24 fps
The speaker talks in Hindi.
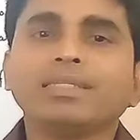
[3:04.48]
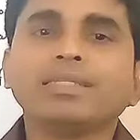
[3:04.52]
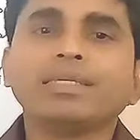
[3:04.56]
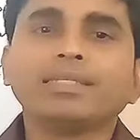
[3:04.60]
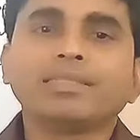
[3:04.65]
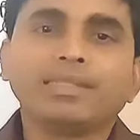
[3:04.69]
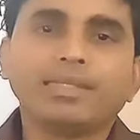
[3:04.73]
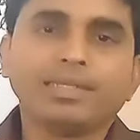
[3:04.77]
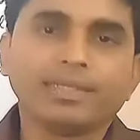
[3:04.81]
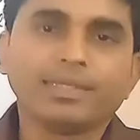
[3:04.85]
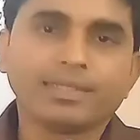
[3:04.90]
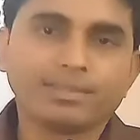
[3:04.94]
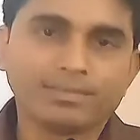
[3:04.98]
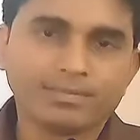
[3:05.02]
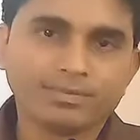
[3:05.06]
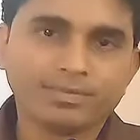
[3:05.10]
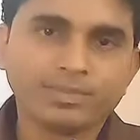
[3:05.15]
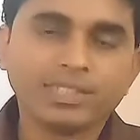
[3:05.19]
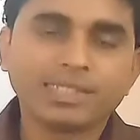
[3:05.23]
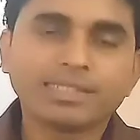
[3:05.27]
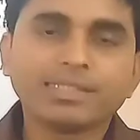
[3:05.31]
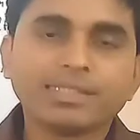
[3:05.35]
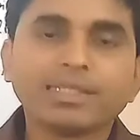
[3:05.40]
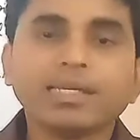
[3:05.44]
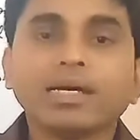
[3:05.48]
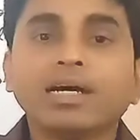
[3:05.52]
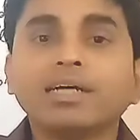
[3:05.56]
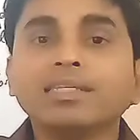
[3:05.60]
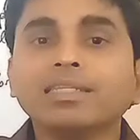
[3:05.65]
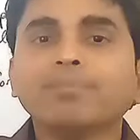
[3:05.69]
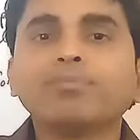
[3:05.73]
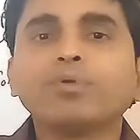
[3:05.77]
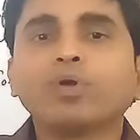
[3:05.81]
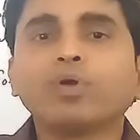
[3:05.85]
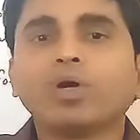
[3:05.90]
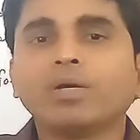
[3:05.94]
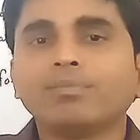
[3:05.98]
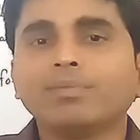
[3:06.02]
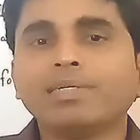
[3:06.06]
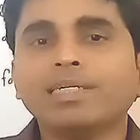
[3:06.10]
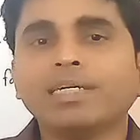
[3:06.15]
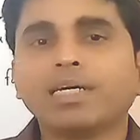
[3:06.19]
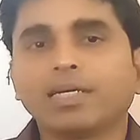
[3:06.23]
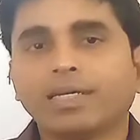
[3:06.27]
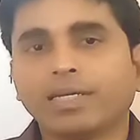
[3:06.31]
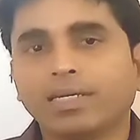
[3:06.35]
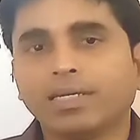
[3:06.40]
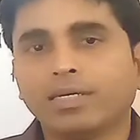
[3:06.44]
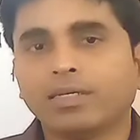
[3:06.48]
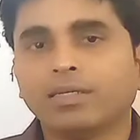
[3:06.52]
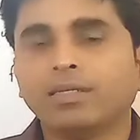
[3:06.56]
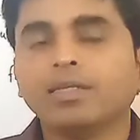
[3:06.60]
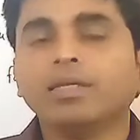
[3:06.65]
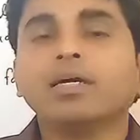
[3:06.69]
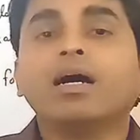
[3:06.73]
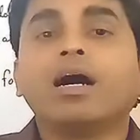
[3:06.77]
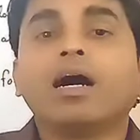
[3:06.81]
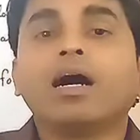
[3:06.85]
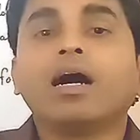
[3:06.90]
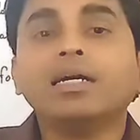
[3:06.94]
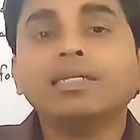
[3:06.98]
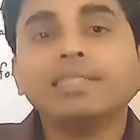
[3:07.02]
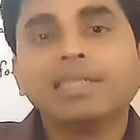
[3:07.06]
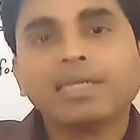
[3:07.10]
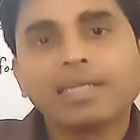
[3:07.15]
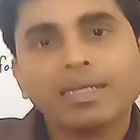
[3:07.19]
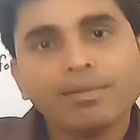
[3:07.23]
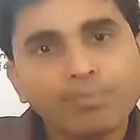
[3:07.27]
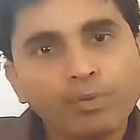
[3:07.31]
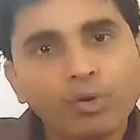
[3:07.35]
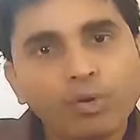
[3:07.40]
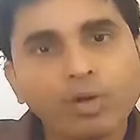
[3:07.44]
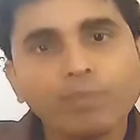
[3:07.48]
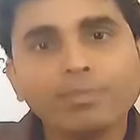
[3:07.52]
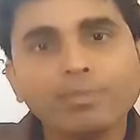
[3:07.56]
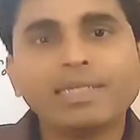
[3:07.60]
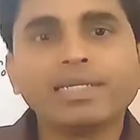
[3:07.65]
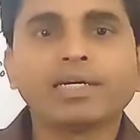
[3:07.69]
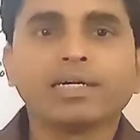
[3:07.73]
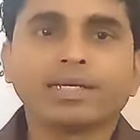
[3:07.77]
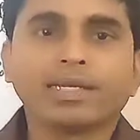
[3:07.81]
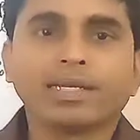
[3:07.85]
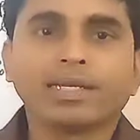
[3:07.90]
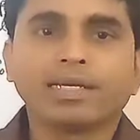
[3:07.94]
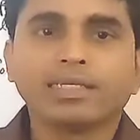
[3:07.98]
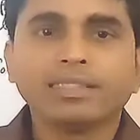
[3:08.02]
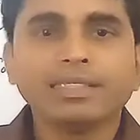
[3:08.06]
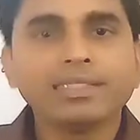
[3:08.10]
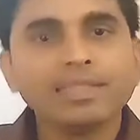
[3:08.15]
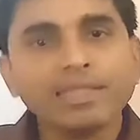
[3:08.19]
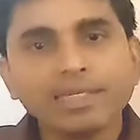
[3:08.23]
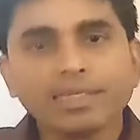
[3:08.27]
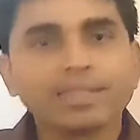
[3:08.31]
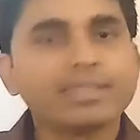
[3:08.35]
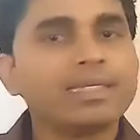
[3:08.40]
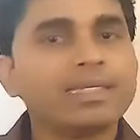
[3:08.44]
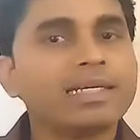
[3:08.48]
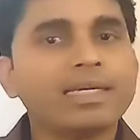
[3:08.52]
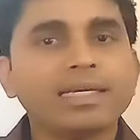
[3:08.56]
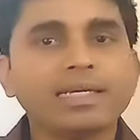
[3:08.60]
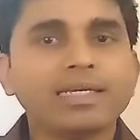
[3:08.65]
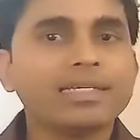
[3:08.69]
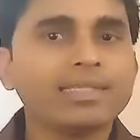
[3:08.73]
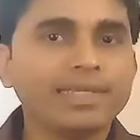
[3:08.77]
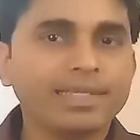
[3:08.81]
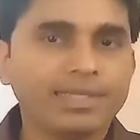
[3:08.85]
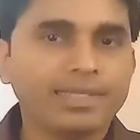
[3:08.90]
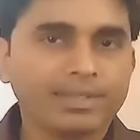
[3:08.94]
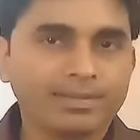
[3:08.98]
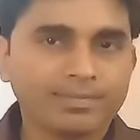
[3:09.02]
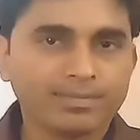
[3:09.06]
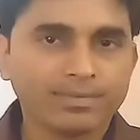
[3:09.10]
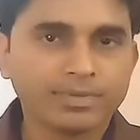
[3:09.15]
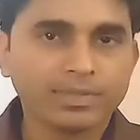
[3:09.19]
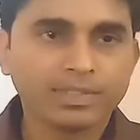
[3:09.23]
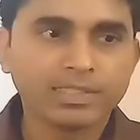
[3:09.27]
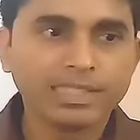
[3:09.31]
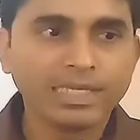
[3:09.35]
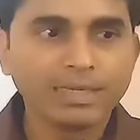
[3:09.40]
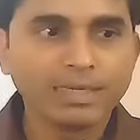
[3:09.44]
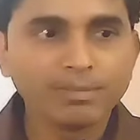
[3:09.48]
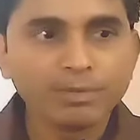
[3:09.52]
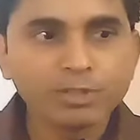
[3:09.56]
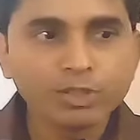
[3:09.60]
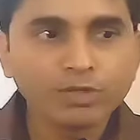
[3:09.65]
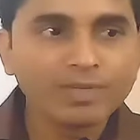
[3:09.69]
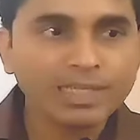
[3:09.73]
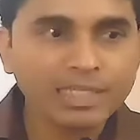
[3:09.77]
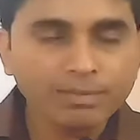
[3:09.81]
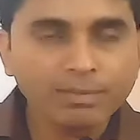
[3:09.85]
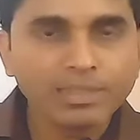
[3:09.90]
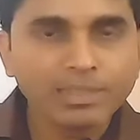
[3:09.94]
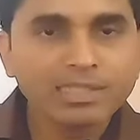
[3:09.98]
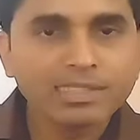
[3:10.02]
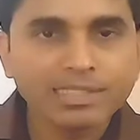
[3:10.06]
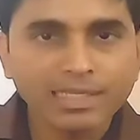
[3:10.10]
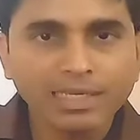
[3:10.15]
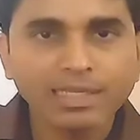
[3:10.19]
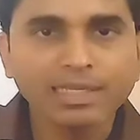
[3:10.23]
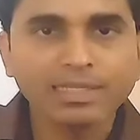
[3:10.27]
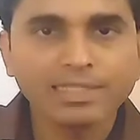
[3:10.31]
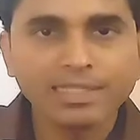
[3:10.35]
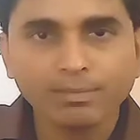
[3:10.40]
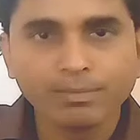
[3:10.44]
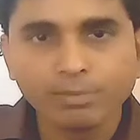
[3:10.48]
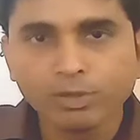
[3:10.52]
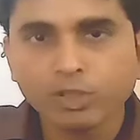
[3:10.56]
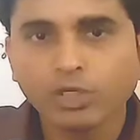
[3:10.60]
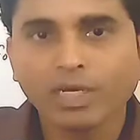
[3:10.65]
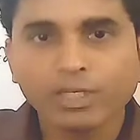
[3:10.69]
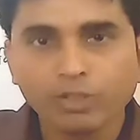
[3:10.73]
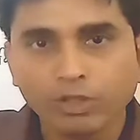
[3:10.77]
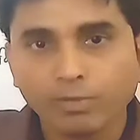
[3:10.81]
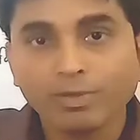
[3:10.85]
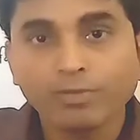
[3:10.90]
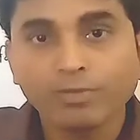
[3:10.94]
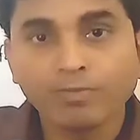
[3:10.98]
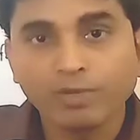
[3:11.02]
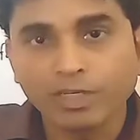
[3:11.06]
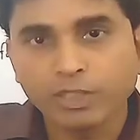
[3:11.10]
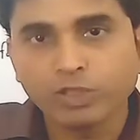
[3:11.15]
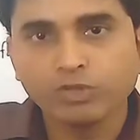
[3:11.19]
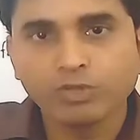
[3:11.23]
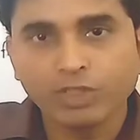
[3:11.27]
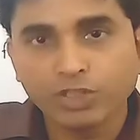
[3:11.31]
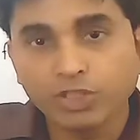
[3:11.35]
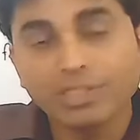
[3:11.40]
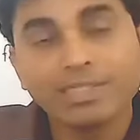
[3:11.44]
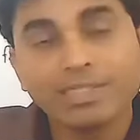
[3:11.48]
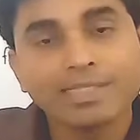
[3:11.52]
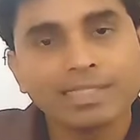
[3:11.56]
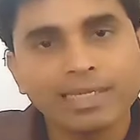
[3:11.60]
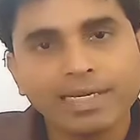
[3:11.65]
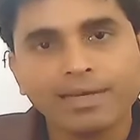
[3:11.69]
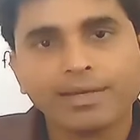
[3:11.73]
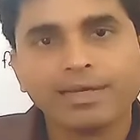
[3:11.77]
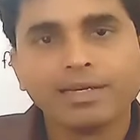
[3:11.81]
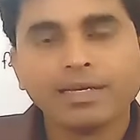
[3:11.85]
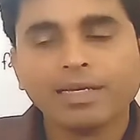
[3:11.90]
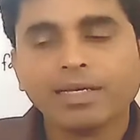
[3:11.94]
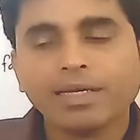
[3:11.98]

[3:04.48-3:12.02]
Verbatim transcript: दिखती है जैसे अनएम्प्लॉयमेंट आ गया अंडर एम्प्लॉयमेंट आ गया ये दिक्कतें हैं या नहीं है ये भी तो वेरिएबल्स हैं ये भी तो इकोनॉमिक फ्लक्चुएशंस हैं